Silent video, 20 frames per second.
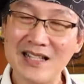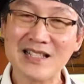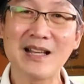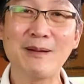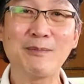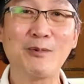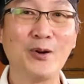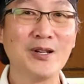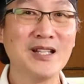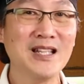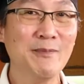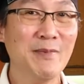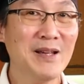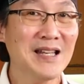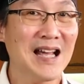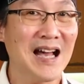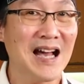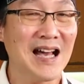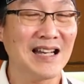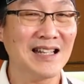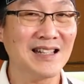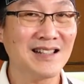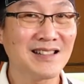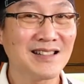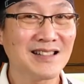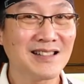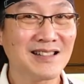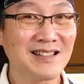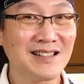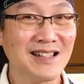สำหรับคนที่ไม่ทาน
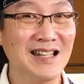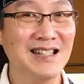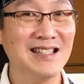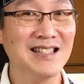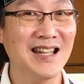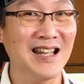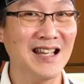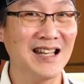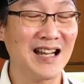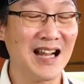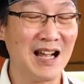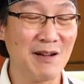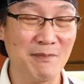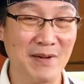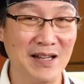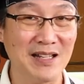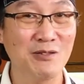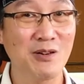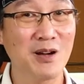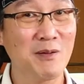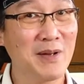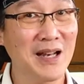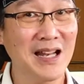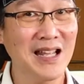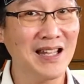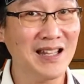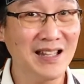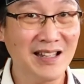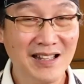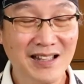เ กินเจนะครับหมายถึงว่าไม่
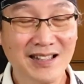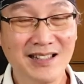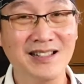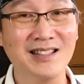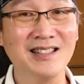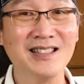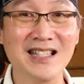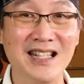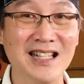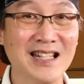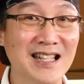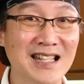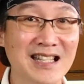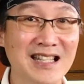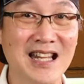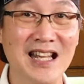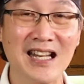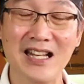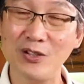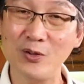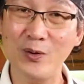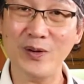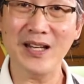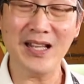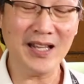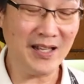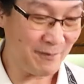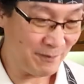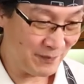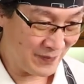ได้ถือศีลนเจในช่วง
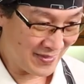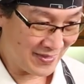นี้